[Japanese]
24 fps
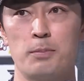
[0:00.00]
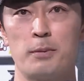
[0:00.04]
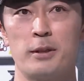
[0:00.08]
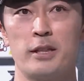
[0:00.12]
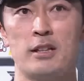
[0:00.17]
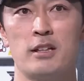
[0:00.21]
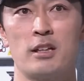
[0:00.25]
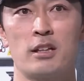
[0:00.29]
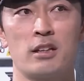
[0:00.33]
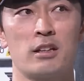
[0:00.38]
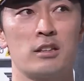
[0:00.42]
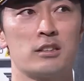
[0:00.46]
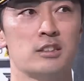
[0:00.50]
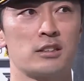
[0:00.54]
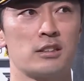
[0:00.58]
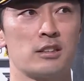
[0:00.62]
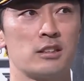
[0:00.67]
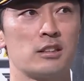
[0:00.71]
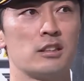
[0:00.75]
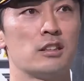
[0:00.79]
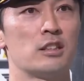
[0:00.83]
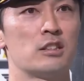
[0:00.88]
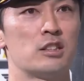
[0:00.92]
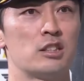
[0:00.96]
やっぱり投げやす
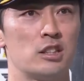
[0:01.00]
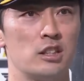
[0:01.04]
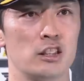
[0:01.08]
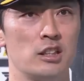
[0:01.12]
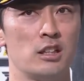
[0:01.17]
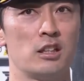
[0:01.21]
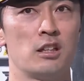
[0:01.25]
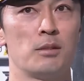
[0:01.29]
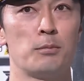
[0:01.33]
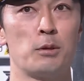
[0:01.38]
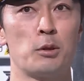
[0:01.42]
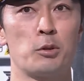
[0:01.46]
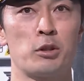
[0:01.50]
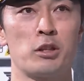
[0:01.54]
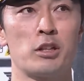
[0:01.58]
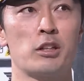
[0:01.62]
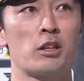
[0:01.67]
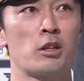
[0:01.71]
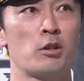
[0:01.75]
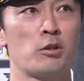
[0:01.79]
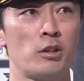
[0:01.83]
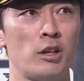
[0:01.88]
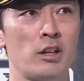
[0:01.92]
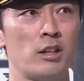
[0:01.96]
かったですし、まあ、これだ
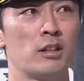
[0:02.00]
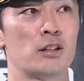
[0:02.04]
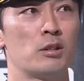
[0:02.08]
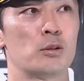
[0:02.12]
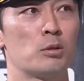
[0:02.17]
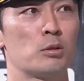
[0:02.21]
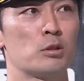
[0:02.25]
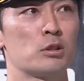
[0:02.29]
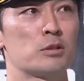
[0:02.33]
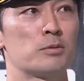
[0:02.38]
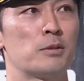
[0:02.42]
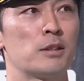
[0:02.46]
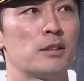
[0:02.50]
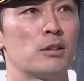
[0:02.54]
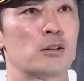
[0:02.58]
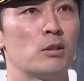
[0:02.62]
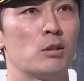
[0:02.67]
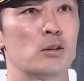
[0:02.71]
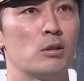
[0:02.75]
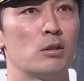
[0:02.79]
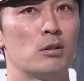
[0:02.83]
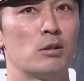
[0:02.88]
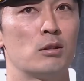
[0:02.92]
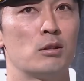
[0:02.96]
けのねホークスファン
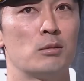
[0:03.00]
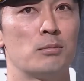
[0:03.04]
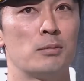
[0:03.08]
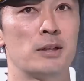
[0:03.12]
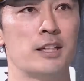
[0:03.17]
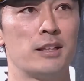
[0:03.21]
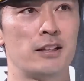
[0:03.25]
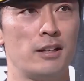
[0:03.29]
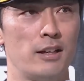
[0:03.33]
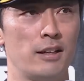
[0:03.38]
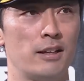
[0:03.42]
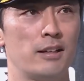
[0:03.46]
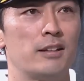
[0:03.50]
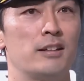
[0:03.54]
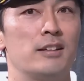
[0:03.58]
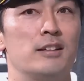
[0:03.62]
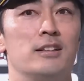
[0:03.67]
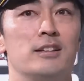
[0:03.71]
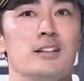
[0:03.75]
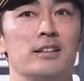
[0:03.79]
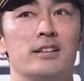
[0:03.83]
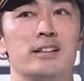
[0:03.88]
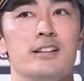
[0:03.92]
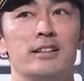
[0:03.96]
の前で、
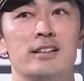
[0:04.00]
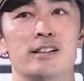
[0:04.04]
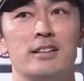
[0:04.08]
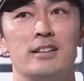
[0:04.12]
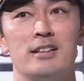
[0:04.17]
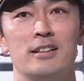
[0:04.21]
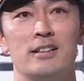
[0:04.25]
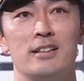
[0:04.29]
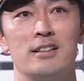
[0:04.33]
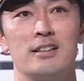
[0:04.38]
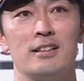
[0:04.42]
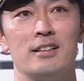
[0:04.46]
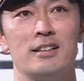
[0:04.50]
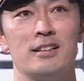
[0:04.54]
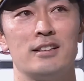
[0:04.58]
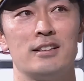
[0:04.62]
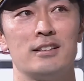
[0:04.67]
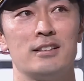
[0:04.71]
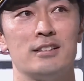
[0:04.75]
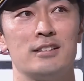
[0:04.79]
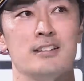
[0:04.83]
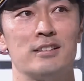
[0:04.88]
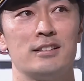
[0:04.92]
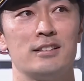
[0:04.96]

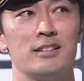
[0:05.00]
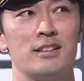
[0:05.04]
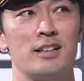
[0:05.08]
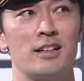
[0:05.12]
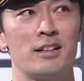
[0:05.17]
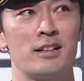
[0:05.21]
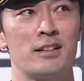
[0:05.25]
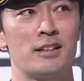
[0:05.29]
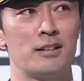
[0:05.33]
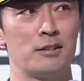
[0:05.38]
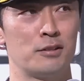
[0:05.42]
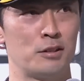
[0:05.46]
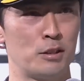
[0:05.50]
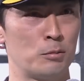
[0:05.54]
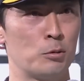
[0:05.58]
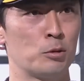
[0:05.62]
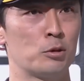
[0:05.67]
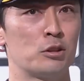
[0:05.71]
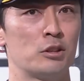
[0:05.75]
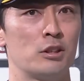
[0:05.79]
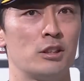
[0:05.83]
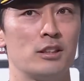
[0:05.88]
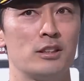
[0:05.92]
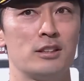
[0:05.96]
えー、投げられるというの
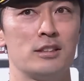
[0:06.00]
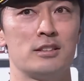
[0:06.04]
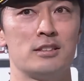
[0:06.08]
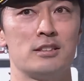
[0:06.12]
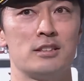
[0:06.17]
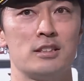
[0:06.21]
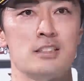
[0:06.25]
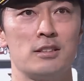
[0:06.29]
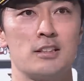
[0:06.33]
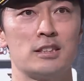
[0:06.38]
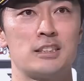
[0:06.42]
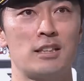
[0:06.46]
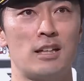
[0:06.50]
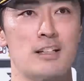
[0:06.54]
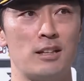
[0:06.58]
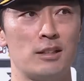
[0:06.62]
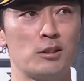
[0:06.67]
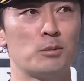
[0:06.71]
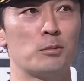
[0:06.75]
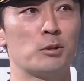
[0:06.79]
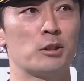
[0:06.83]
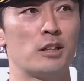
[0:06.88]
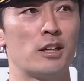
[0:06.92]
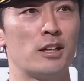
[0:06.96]
は本当に幸せだな
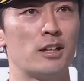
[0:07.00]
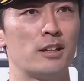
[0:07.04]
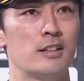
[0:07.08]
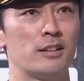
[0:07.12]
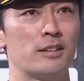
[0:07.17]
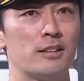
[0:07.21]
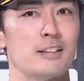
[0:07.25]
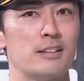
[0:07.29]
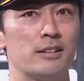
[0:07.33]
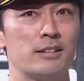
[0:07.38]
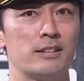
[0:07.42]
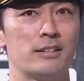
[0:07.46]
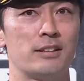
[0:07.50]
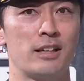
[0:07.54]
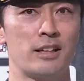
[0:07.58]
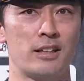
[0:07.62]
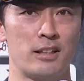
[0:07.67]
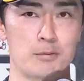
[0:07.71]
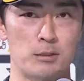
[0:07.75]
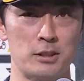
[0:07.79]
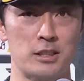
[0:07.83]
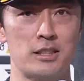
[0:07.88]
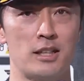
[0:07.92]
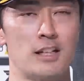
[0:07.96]
と思って投げ
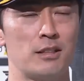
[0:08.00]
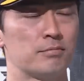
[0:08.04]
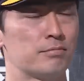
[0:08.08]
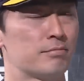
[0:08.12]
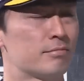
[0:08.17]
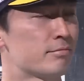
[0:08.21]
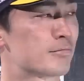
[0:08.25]
てました。